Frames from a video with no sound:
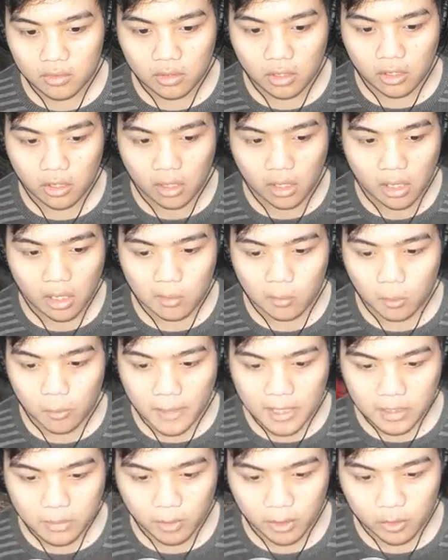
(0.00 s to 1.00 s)
Udah udah nggak mau
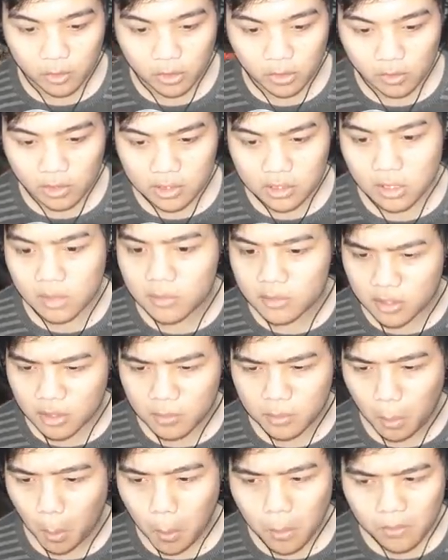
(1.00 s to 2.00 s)
bahas begituan gua. Serem, serem.
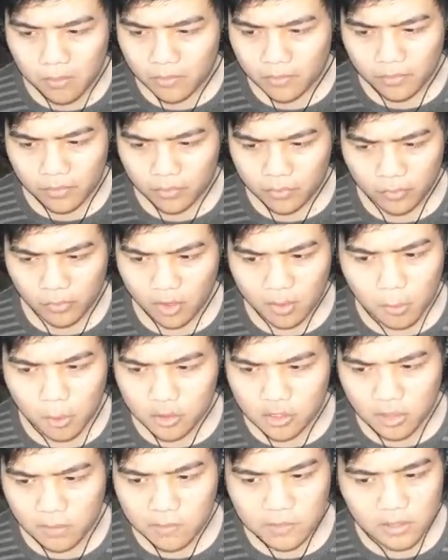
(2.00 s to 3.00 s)
Nggak mau
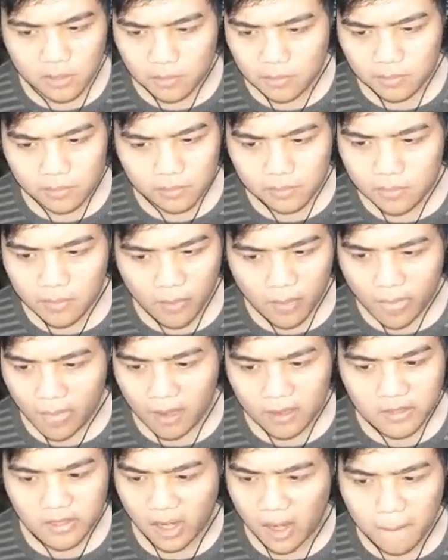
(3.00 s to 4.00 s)
serem, serem.
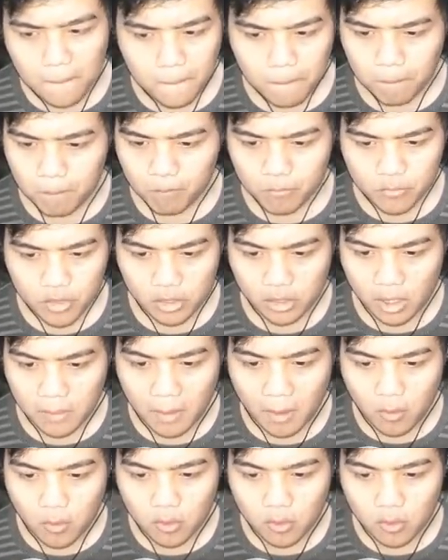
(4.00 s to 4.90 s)
Serem. Saya tidak mau.